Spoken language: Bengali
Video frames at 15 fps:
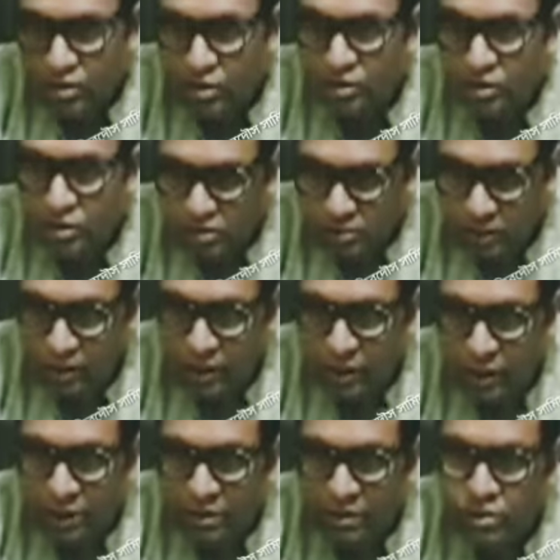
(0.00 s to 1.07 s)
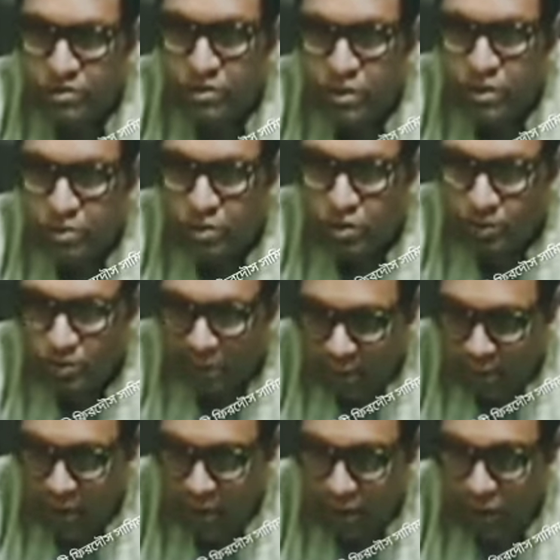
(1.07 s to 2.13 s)
ওয়েস্ট বেঙ্গলের ক্ষেত্রে ওয়েস্ট বেঙ্গল বোর্ড অফ প্রাইমারি
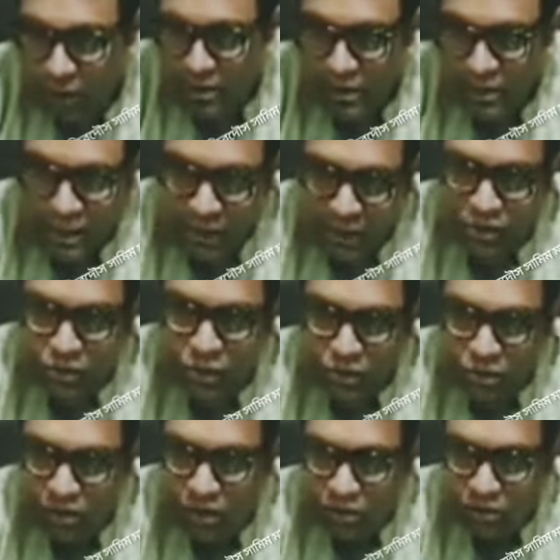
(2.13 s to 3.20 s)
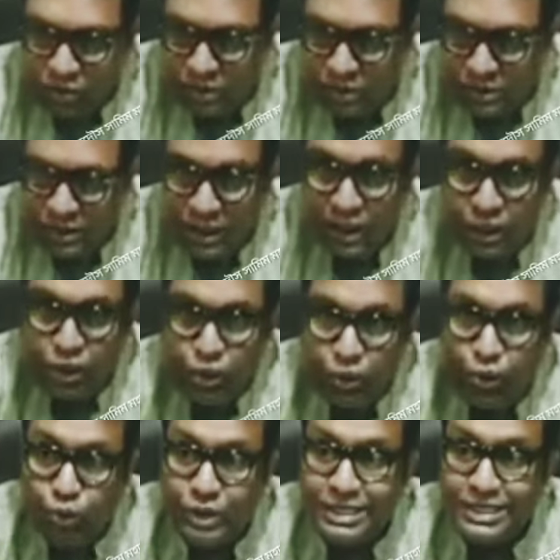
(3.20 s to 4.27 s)
এডুকেশন তারা যদি অনগোয়িং প্রসেসে কোনো
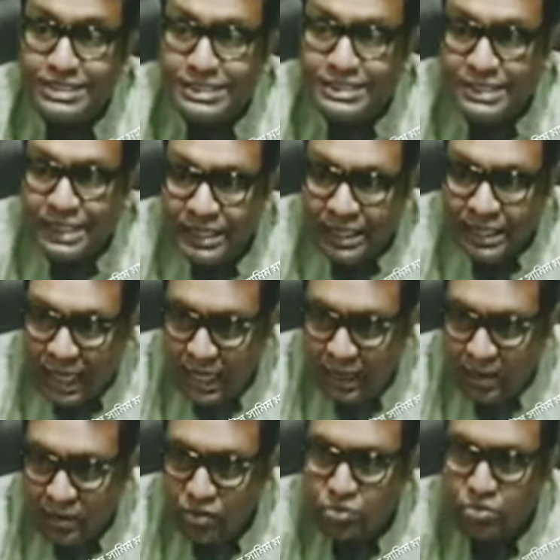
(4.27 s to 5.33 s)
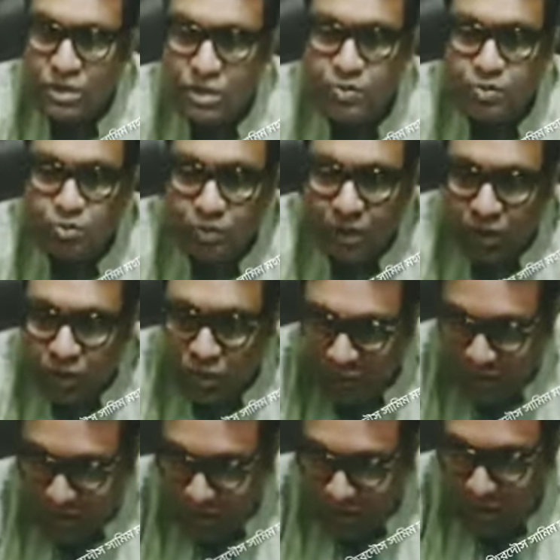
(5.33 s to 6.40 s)
ডিসিশন নেন তো সাপোজ কোনো একটা
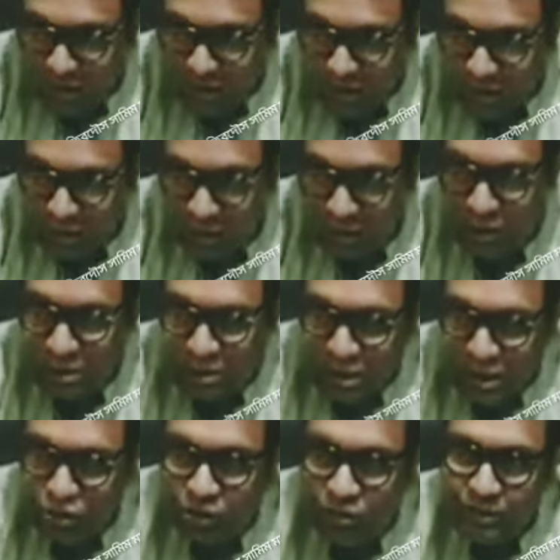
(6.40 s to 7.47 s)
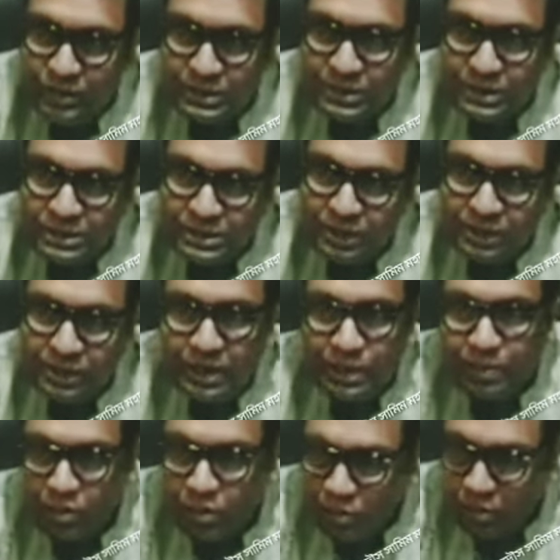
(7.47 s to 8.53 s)
নোটিফিকেশন দিল সেই নোটিফিকেশনের সাপেক্ষে
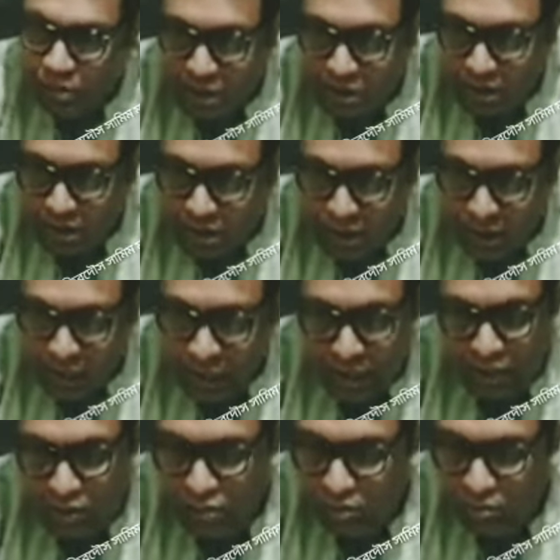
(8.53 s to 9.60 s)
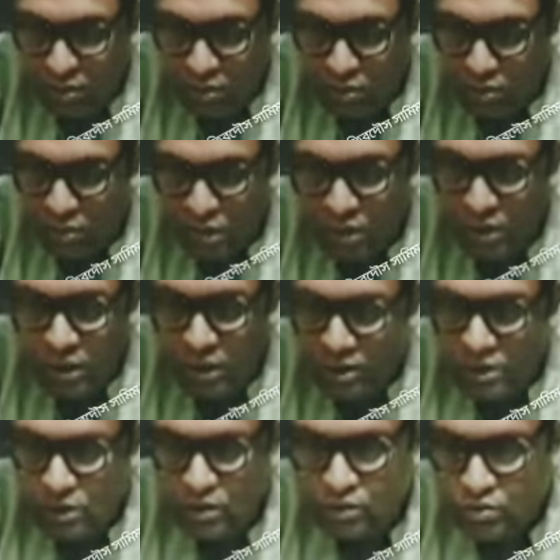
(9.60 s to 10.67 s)
পরবর্তী আইনগত পদ্ধতি
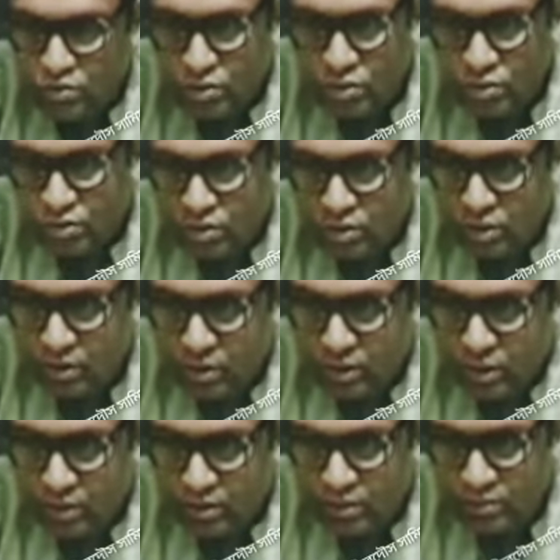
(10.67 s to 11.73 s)
সেটা অনুসরণ করতে